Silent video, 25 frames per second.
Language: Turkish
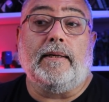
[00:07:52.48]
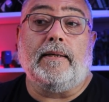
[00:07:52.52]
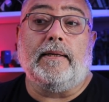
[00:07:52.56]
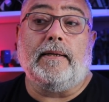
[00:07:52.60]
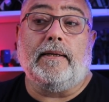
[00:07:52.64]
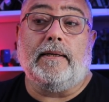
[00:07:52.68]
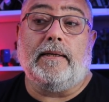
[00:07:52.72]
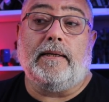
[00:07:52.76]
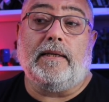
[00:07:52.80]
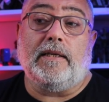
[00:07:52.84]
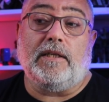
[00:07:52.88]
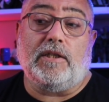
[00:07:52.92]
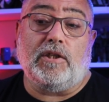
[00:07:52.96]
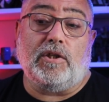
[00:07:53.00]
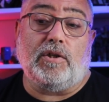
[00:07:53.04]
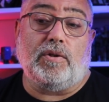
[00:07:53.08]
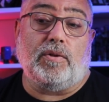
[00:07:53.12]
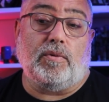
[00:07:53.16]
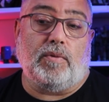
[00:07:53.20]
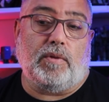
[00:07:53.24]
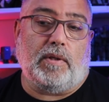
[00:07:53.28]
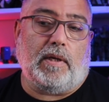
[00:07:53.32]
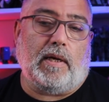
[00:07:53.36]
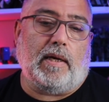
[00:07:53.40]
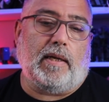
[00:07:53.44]
E,
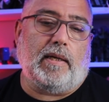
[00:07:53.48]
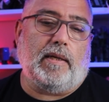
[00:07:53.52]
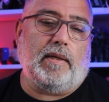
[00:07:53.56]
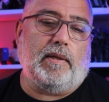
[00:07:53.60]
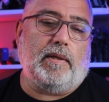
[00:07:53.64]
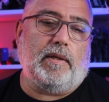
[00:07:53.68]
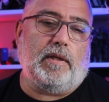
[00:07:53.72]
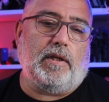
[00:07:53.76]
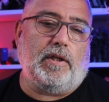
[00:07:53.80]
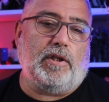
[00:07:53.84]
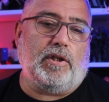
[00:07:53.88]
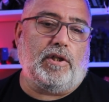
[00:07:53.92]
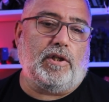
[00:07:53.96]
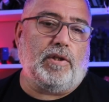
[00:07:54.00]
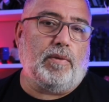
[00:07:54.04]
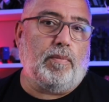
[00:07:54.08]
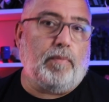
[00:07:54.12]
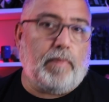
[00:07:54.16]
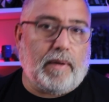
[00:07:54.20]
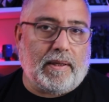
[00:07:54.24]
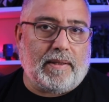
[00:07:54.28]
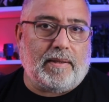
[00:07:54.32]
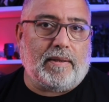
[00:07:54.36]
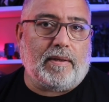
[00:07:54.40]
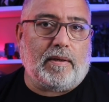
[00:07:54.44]
hiç yani
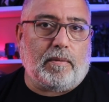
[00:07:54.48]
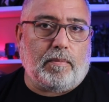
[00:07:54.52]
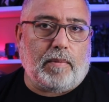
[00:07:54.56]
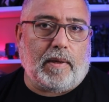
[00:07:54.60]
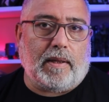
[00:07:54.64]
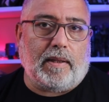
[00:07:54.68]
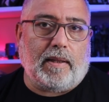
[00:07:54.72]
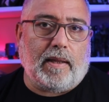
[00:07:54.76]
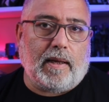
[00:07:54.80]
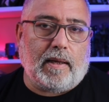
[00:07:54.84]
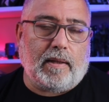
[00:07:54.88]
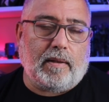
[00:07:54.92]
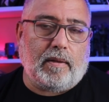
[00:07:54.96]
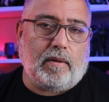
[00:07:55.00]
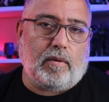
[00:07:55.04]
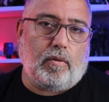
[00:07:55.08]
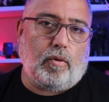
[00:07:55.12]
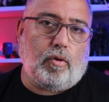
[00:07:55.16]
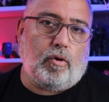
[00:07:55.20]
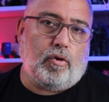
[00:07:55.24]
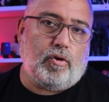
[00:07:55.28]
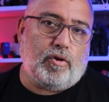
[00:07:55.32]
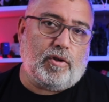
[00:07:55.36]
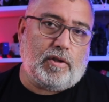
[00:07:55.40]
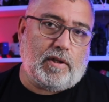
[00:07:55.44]
işi batırmadan
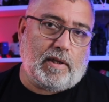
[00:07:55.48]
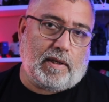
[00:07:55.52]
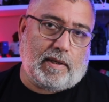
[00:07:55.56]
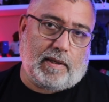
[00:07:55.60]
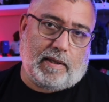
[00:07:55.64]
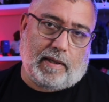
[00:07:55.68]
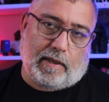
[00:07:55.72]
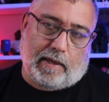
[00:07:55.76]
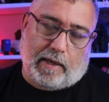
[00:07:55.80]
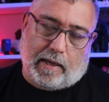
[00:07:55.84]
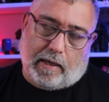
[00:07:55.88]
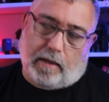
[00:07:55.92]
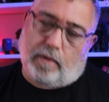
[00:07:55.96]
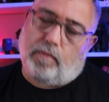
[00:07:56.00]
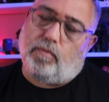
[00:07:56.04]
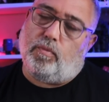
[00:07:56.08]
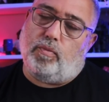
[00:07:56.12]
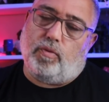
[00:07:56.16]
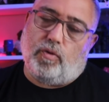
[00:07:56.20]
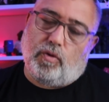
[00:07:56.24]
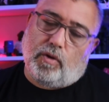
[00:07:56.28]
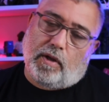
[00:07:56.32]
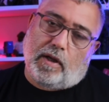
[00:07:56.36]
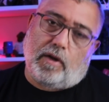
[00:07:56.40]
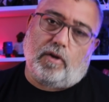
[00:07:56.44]
önceki yani
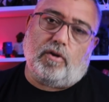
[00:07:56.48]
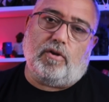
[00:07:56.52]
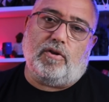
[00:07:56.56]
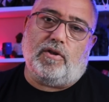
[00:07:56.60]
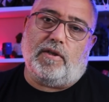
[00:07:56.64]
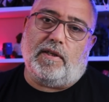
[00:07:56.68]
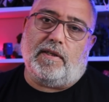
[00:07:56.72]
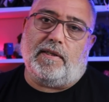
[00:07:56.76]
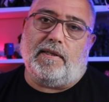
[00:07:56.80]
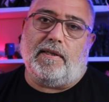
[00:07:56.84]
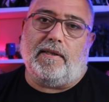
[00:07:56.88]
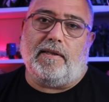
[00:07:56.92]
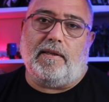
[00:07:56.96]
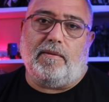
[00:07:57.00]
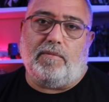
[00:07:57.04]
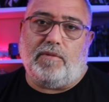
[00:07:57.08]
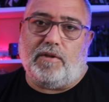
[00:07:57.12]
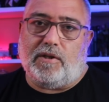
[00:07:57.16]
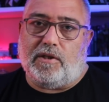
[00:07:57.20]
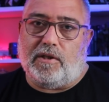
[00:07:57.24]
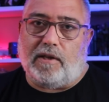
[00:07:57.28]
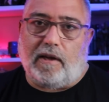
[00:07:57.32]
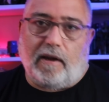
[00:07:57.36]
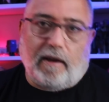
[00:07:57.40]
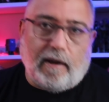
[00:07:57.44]
bundan önce
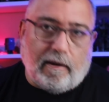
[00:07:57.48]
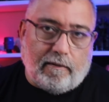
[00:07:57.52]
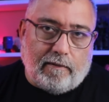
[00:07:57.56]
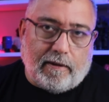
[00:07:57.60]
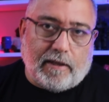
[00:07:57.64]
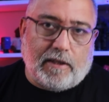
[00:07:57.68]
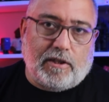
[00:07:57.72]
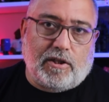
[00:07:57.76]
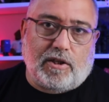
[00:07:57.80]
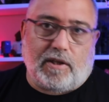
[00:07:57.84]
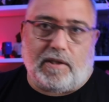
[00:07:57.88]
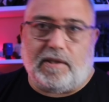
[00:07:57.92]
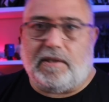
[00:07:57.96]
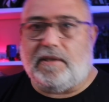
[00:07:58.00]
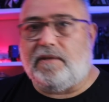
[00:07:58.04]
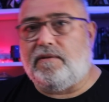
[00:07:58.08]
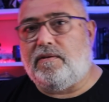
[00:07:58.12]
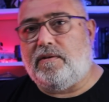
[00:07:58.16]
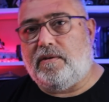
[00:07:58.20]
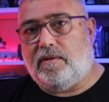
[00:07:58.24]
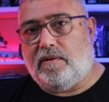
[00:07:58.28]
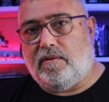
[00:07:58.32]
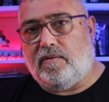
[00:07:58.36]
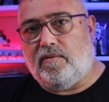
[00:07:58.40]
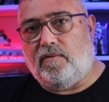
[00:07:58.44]
izlediğimiz işte
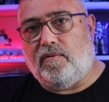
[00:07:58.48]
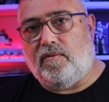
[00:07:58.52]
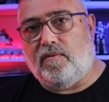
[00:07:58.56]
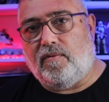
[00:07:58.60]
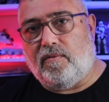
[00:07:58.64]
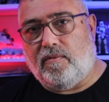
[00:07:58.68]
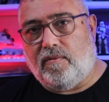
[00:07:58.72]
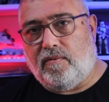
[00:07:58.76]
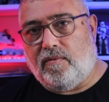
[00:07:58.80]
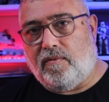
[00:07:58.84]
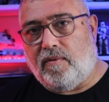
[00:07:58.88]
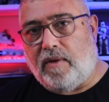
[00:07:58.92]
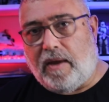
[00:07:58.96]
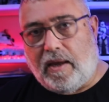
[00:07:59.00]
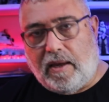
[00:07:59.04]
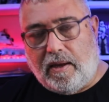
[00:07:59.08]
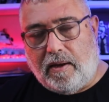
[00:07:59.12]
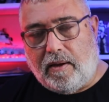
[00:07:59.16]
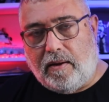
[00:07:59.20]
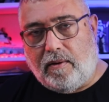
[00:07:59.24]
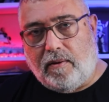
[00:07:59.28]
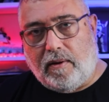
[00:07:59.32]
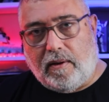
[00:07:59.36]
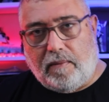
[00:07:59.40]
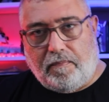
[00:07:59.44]
Avengers
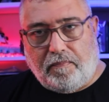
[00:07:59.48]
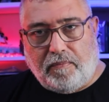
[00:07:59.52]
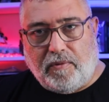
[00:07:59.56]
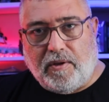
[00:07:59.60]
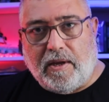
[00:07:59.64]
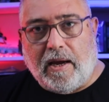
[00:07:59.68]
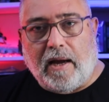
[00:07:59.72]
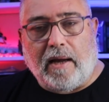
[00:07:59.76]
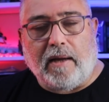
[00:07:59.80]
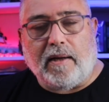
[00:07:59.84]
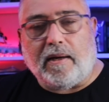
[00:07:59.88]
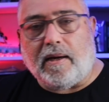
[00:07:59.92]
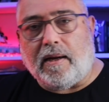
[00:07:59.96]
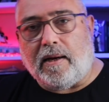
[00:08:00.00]
ve yan